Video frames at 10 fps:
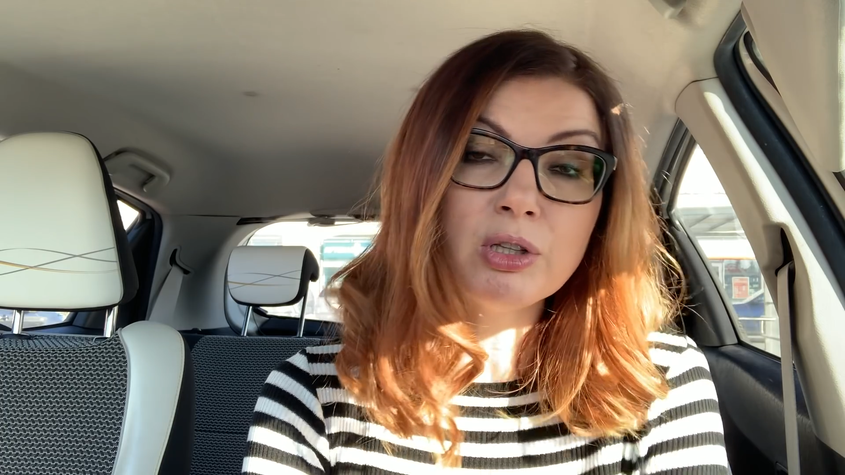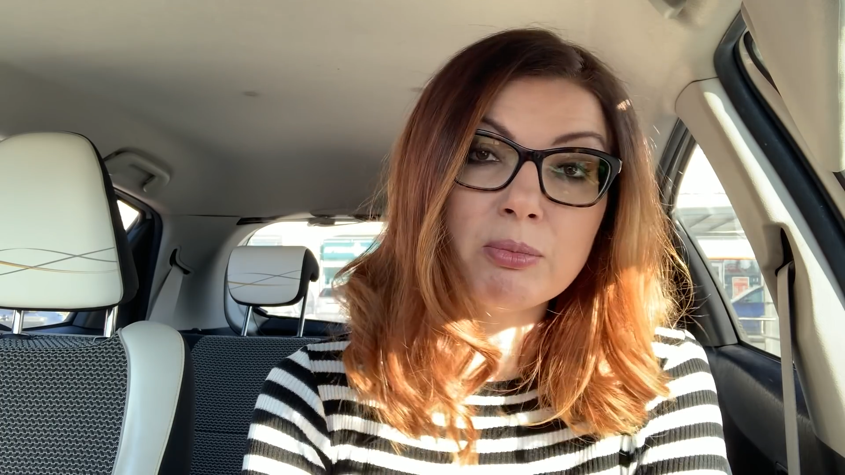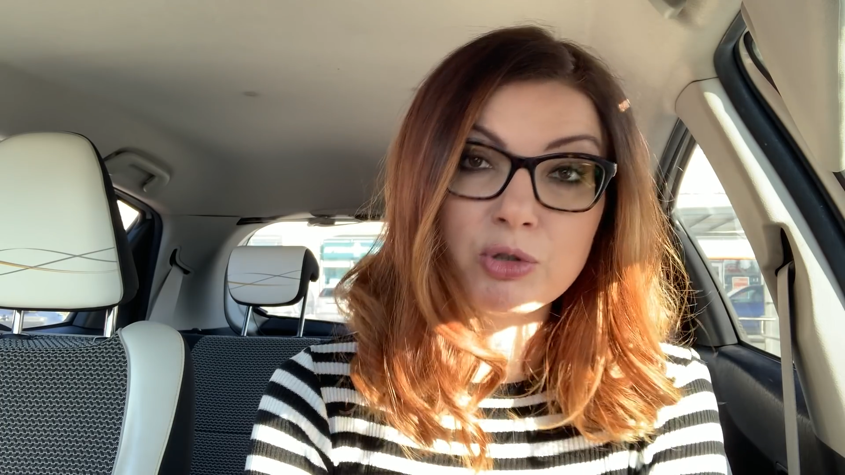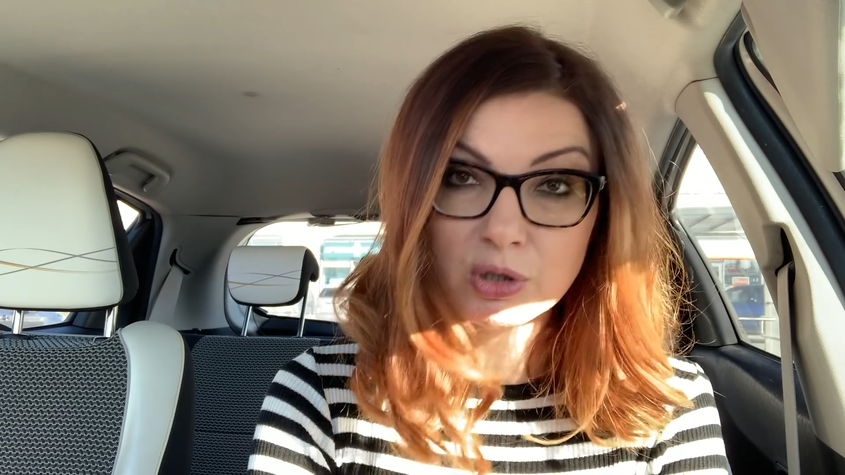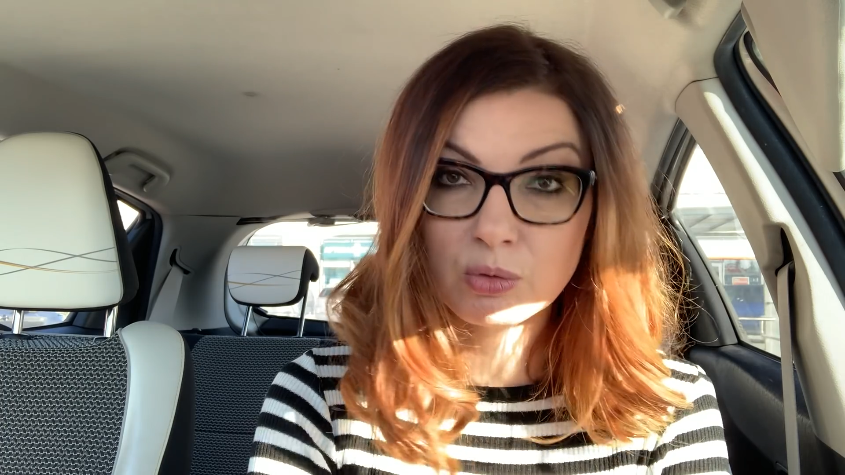
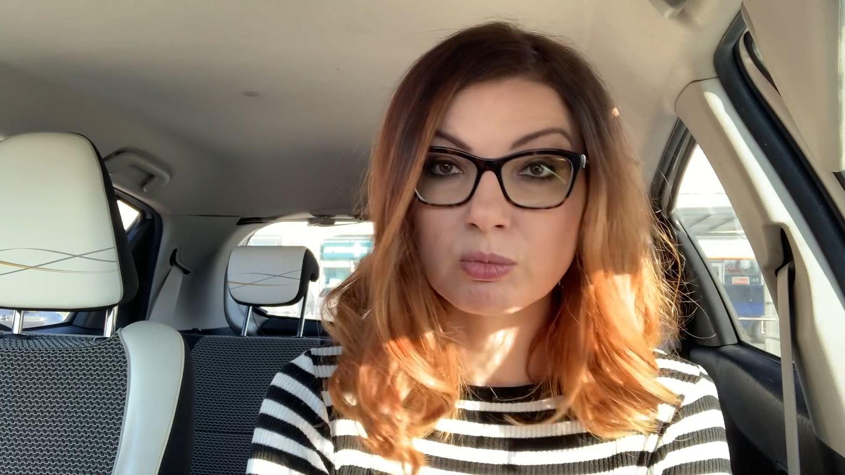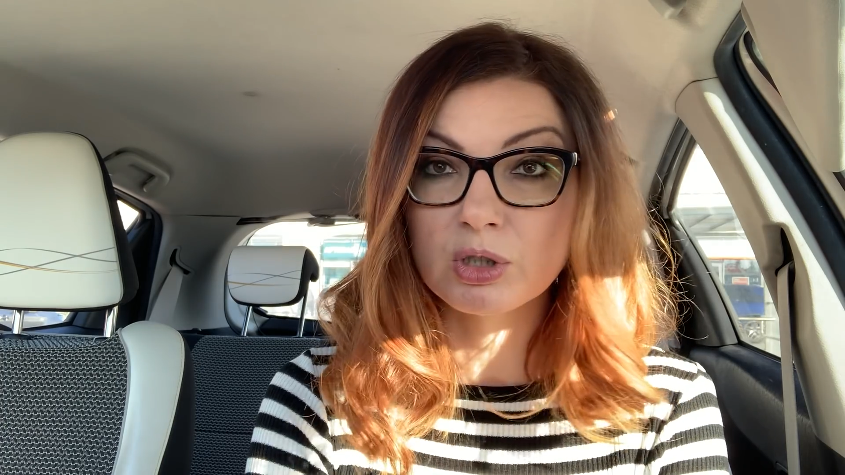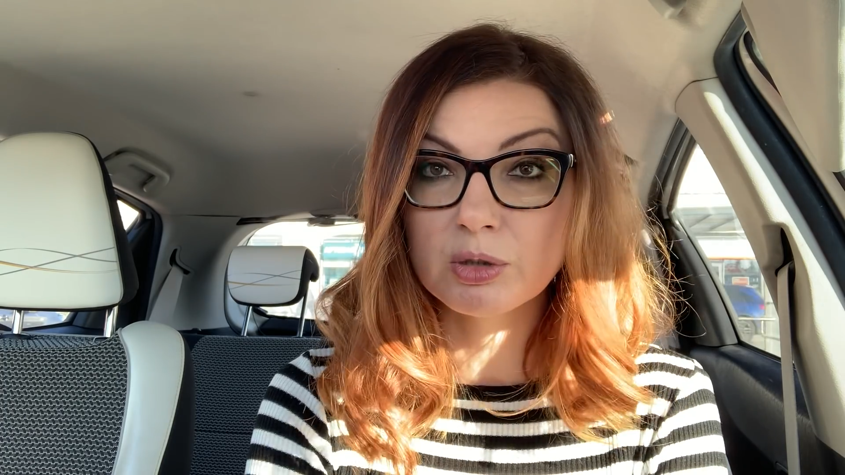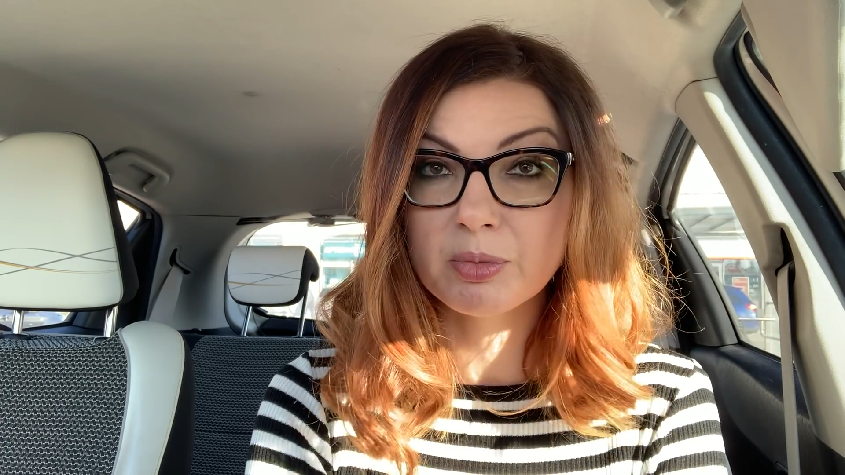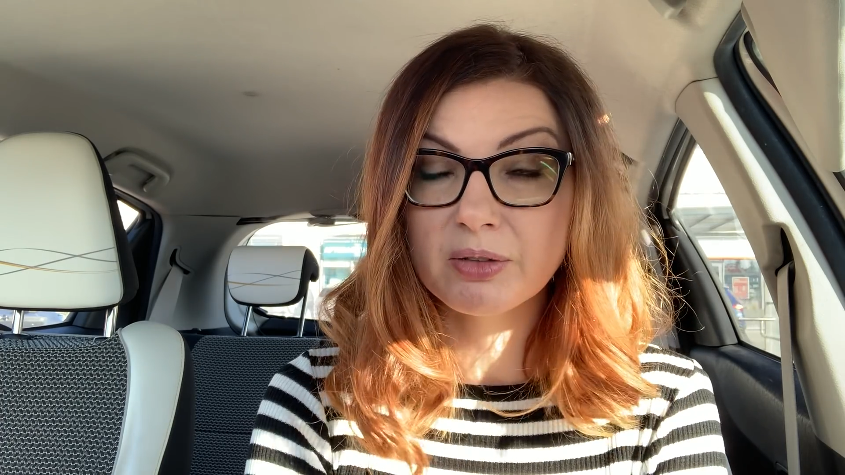Ona może
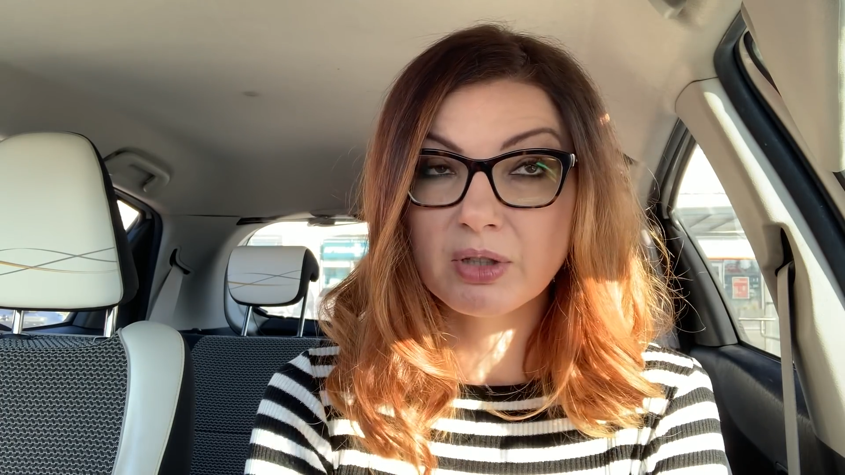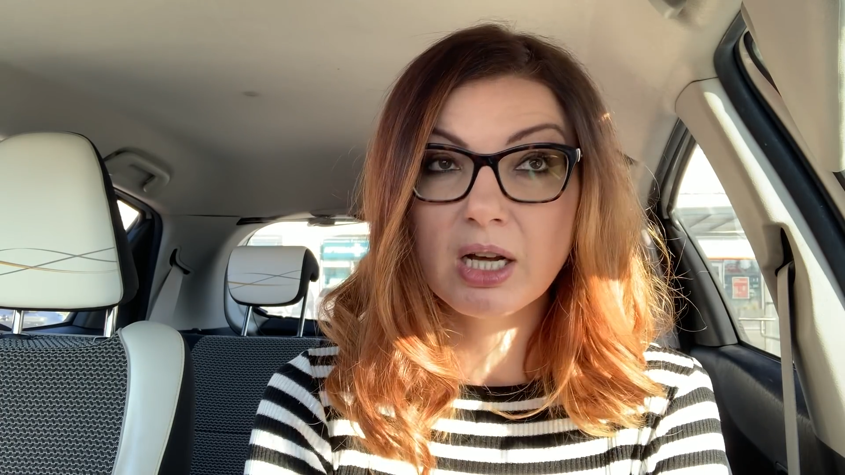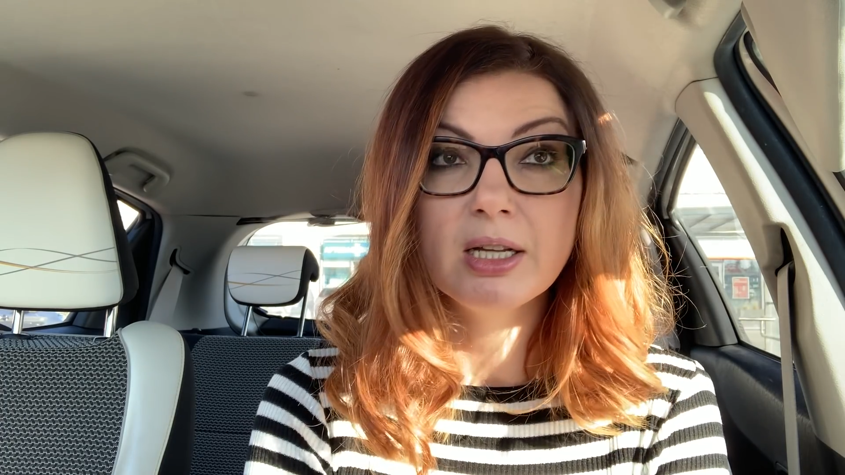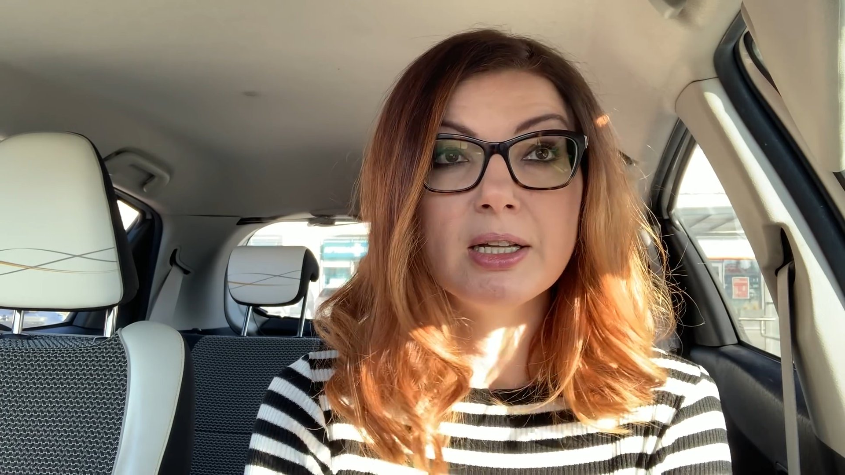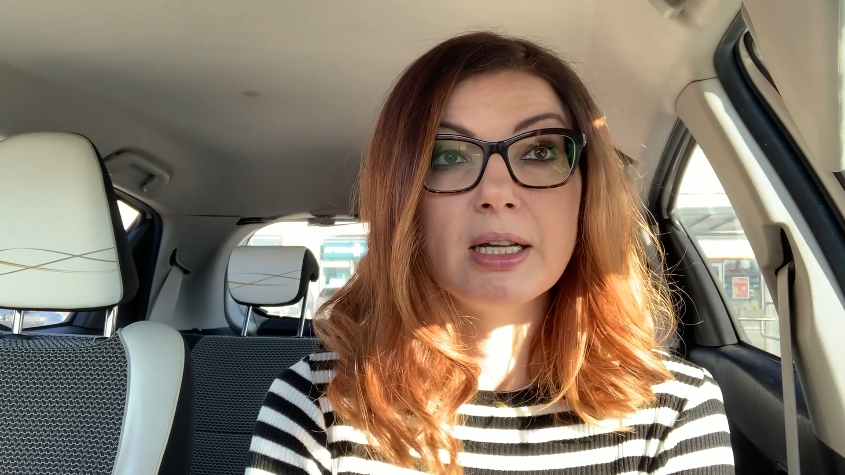umrzeć, prawda?